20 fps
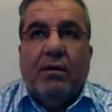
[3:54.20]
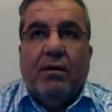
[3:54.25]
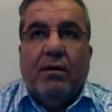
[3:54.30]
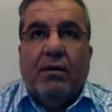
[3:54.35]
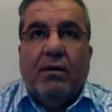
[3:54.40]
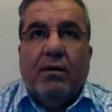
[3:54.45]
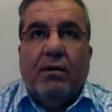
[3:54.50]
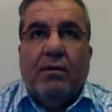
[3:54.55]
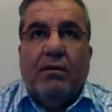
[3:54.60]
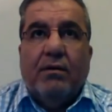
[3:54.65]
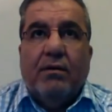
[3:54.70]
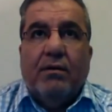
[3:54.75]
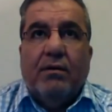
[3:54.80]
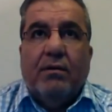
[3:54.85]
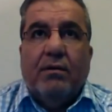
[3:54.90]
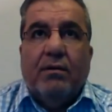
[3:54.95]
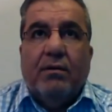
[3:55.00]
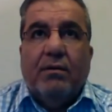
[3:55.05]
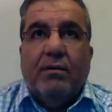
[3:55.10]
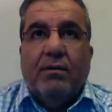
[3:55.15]

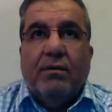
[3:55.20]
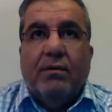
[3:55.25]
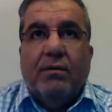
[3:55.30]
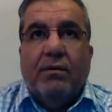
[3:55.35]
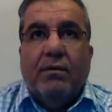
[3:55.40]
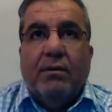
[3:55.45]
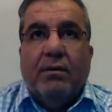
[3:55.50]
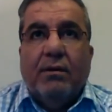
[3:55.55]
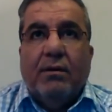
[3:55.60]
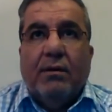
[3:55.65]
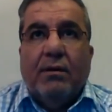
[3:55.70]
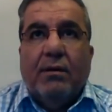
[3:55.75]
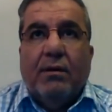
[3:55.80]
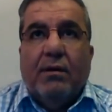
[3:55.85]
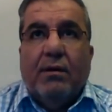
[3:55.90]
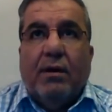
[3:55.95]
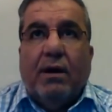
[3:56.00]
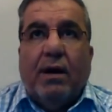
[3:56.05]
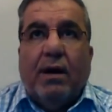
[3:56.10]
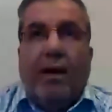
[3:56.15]
آه،
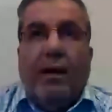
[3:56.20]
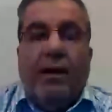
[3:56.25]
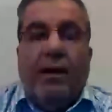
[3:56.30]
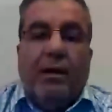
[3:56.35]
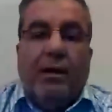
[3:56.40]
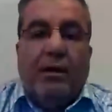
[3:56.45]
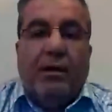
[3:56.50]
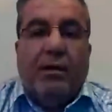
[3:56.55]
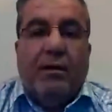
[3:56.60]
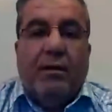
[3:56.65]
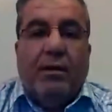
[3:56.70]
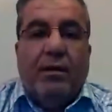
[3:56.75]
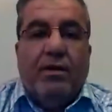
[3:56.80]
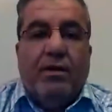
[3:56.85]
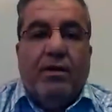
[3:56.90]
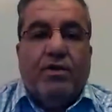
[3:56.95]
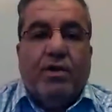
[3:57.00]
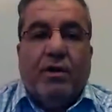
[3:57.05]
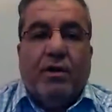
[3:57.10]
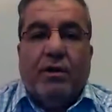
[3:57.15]
على
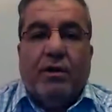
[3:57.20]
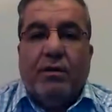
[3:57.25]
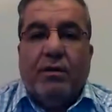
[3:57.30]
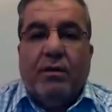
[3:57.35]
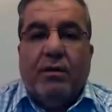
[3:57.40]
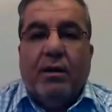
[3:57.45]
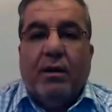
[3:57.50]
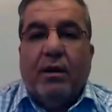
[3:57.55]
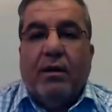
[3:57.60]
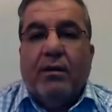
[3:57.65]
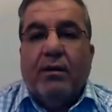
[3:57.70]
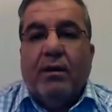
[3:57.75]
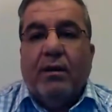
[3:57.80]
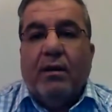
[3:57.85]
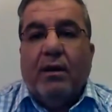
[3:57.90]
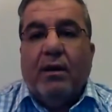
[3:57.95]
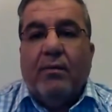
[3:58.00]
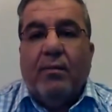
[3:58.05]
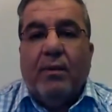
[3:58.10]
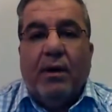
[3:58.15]
إجهر لكن إذا
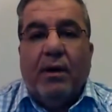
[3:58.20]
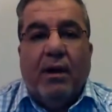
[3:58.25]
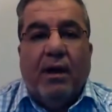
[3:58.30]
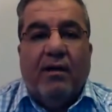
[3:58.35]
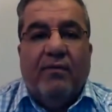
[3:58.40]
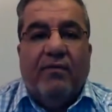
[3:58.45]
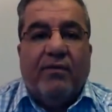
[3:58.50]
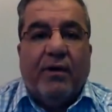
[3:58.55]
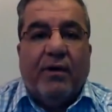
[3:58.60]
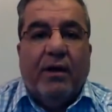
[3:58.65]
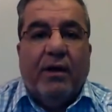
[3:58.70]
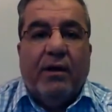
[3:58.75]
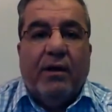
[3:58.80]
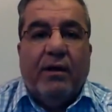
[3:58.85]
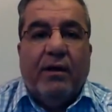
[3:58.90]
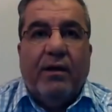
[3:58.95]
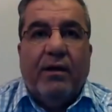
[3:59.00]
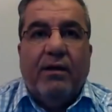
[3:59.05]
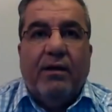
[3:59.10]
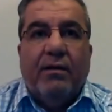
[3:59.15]
باللايف
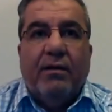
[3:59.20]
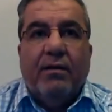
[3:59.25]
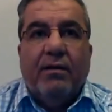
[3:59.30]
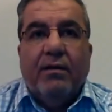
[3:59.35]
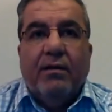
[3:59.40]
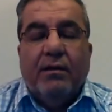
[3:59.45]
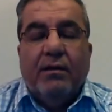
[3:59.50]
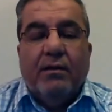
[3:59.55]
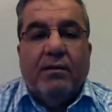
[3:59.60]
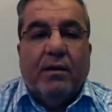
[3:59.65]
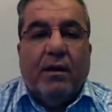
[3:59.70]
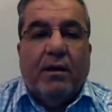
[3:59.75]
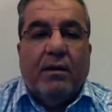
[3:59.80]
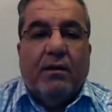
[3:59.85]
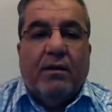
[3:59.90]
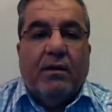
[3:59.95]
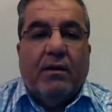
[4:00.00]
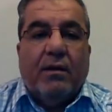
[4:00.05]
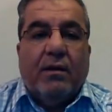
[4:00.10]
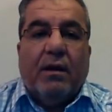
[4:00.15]
قليلين
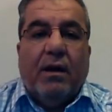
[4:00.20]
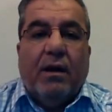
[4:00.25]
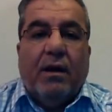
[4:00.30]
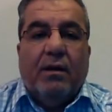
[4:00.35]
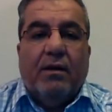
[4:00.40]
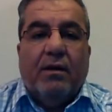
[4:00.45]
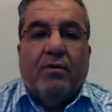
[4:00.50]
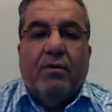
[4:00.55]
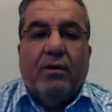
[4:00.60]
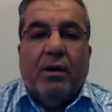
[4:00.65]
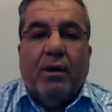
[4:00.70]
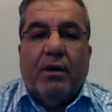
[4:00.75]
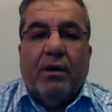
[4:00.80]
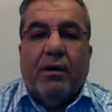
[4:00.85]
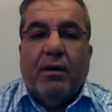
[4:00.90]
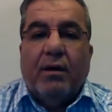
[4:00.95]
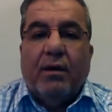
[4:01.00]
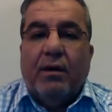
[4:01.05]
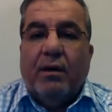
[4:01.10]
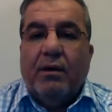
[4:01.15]
تأثيره راح يكون
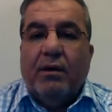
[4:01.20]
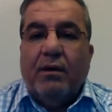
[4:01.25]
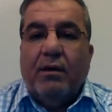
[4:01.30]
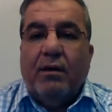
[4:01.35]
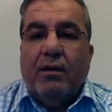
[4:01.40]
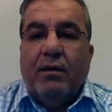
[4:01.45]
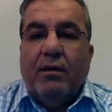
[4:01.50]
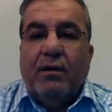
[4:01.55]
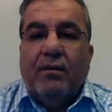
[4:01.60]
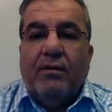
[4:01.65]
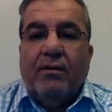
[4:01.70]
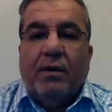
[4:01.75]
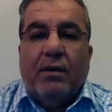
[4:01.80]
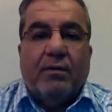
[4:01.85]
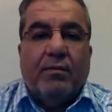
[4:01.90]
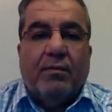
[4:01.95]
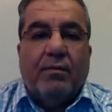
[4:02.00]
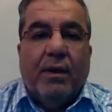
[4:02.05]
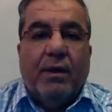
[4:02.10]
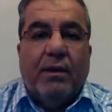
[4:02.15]
أقل يعني
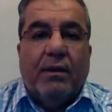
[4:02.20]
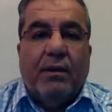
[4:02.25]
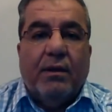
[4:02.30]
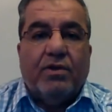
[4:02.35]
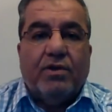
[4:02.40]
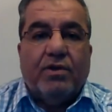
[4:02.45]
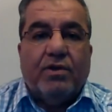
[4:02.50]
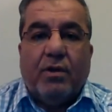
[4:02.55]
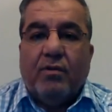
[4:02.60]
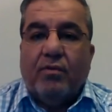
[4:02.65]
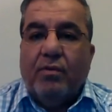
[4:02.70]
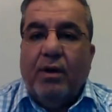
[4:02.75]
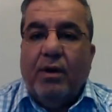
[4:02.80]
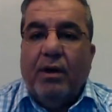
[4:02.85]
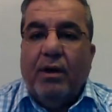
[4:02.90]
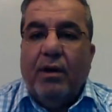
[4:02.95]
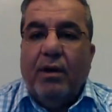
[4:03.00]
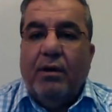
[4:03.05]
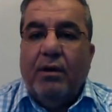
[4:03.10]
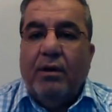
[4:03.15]
أتمنى تشتركون
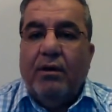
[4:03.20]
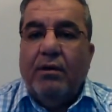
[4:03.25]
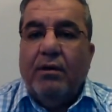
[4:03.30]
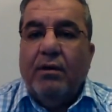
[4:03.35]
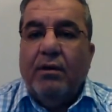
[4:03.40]
حاليا